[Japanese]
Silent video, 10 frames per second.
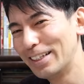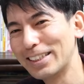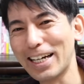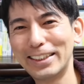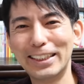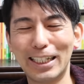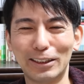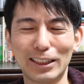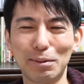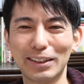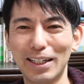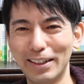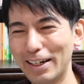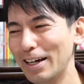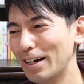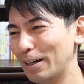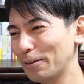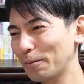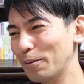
なぜかいちいから言ってしまったんで、あの、